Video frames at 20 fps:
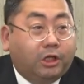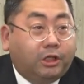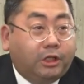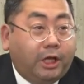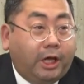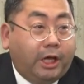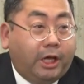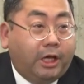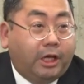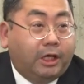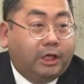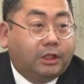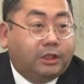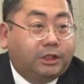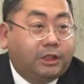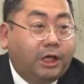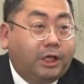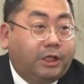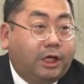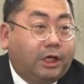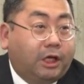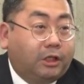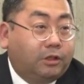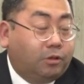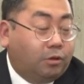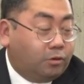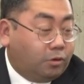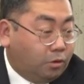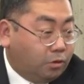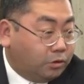で正殿
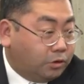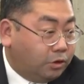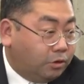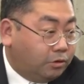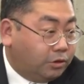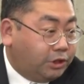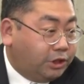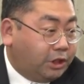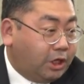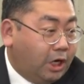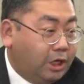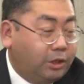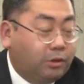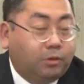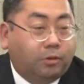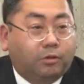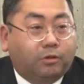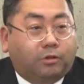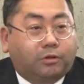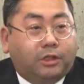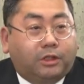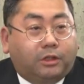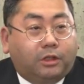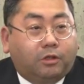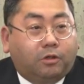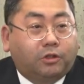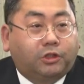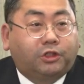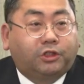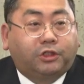後のその地下以降の
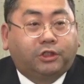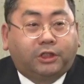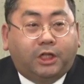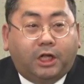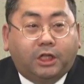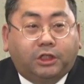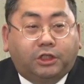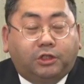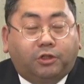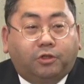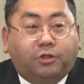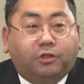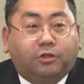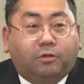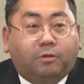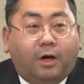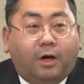露出展示というの